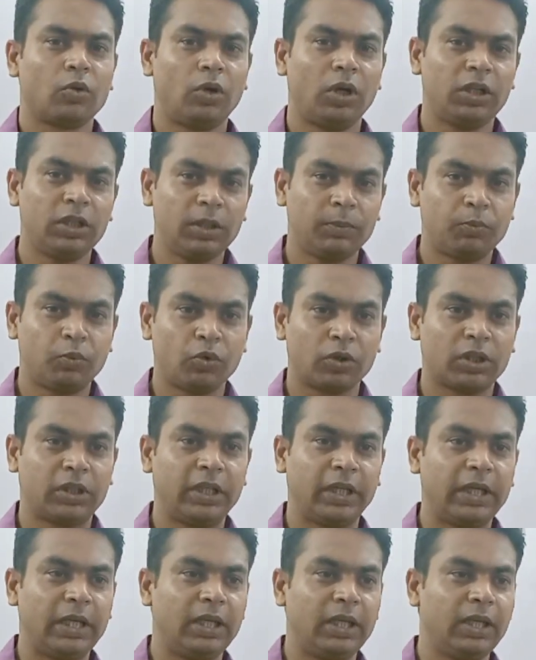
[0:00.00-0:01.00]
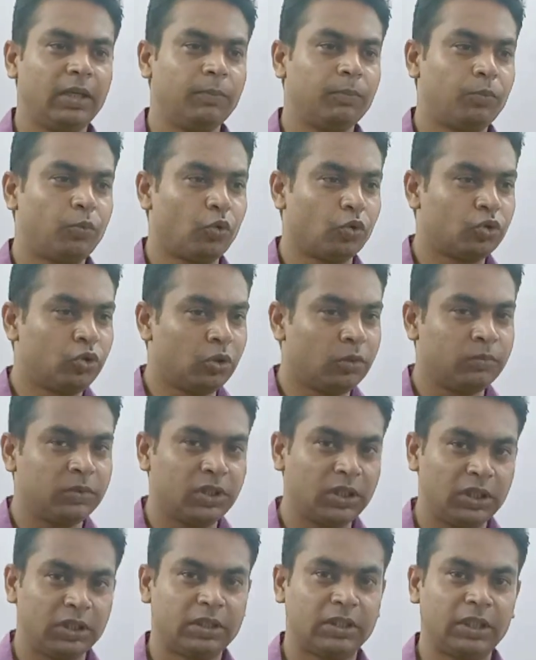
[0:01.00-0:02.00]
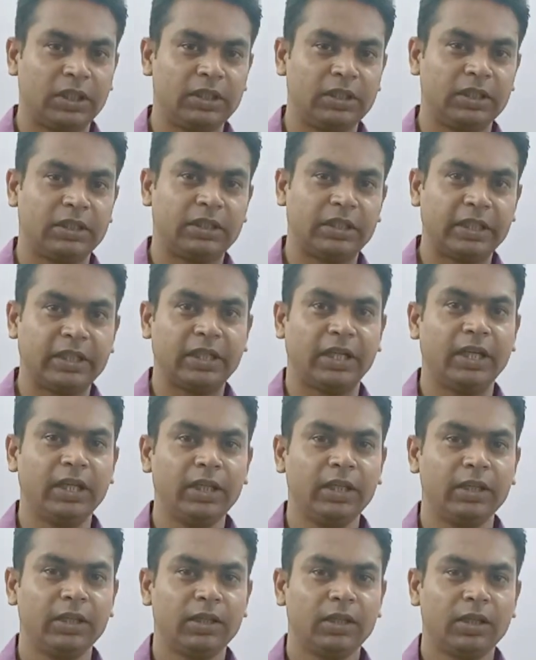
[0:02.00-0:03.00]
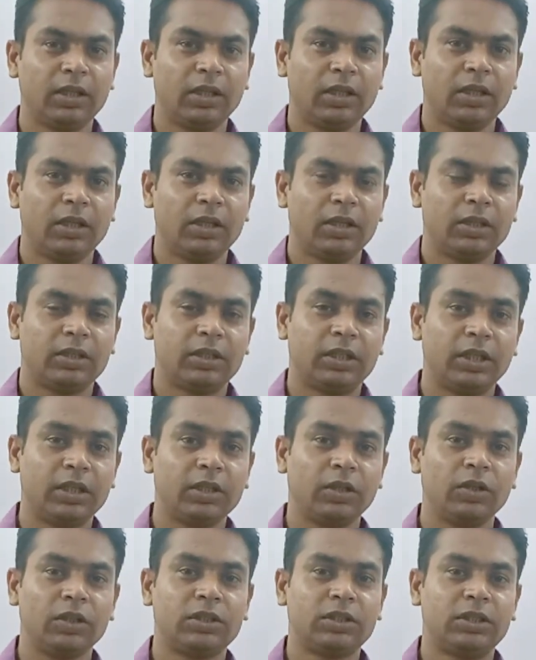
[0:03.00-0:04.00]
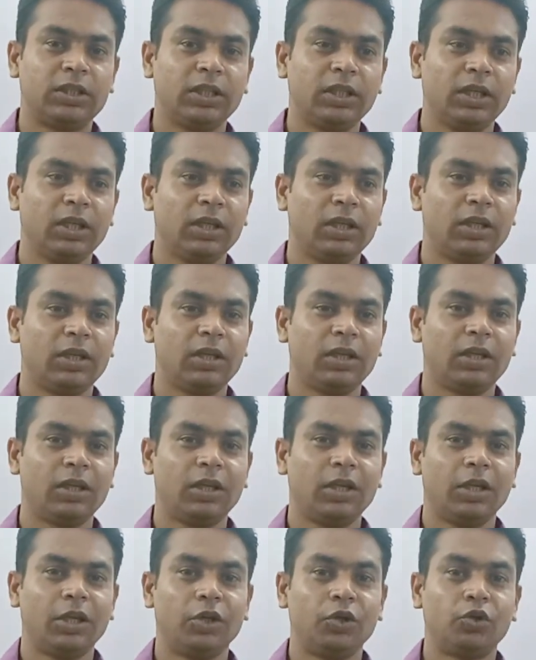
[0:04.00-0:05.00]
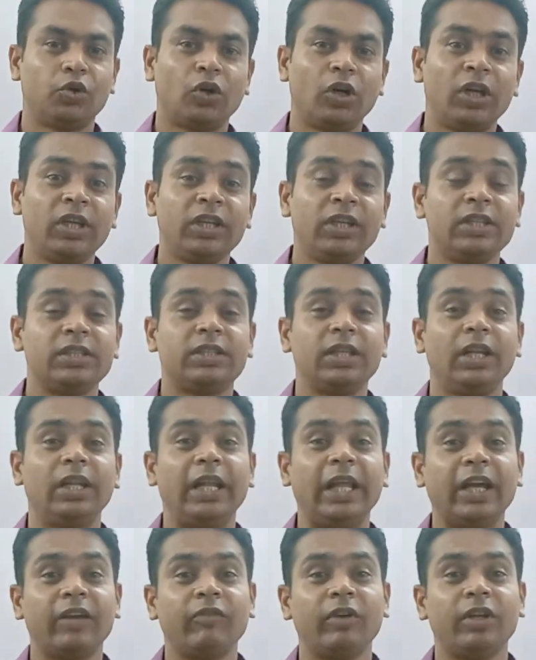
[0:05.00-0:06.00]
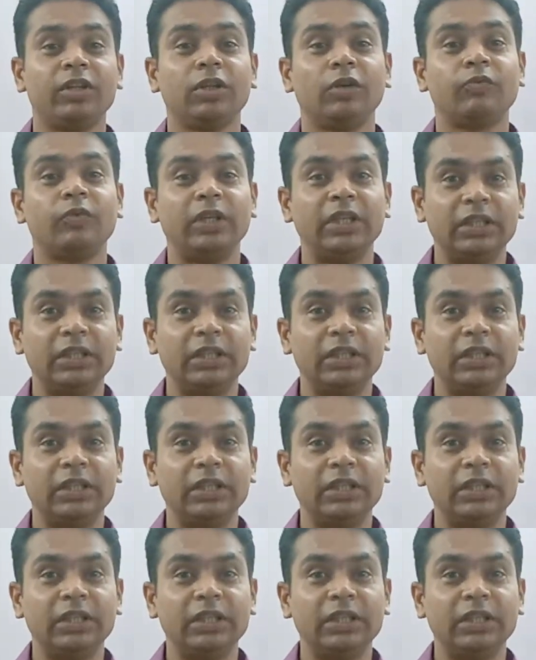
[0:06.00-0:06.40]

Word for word: কলেজে পড়তে গেলে প্রথম জিনিসটাই যে শেখায় সেটা হচ্ছে ড্রয়িং ইজ দ্য ল্যাঙ্গুয়েজ অফ